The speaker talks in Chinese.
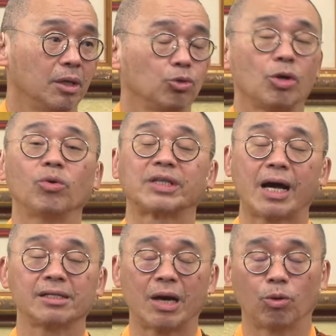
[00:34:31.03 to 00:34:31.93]
所以我
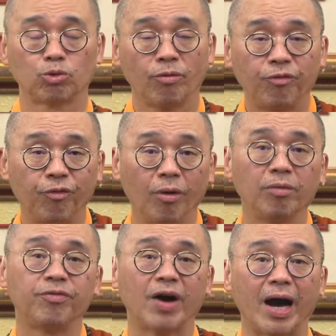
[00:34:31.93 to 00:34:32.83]
常讲，我说佛
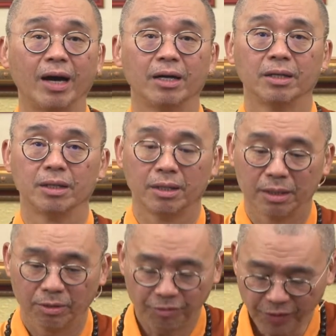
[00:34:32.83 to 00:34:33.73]
法
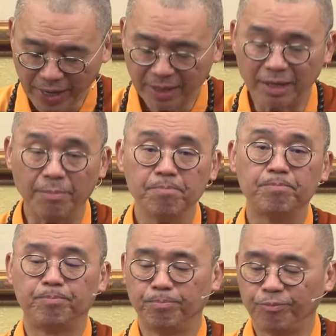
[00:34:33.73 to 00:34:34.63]

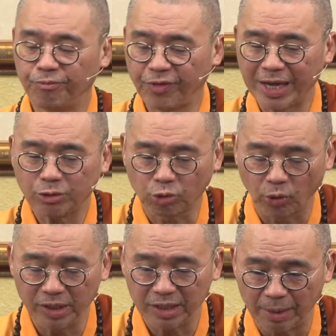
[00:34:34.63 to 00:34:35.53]
非
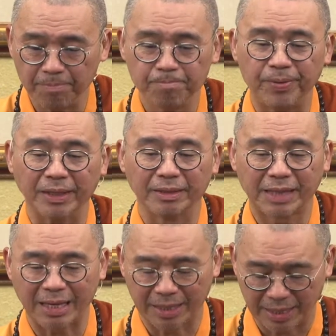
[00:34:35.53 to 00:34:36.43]
纯人本，
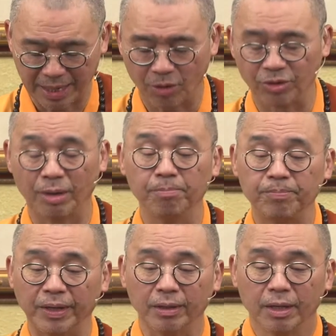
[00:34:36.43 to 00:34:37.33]
但也有人
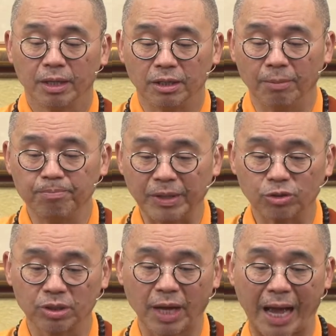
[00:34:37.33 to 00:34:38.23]
本。人本
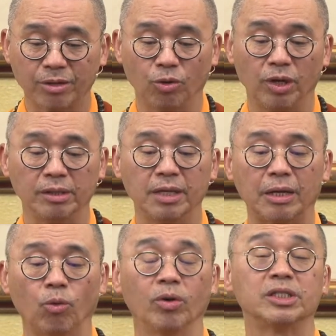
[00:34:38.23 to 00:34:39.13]
就是含有人
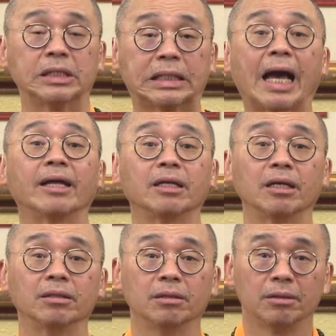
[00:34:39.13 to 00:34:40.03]
类逻辑概
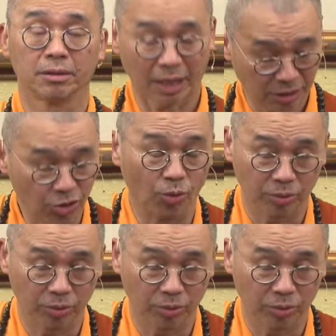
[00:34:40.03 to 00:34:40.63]
念，它是有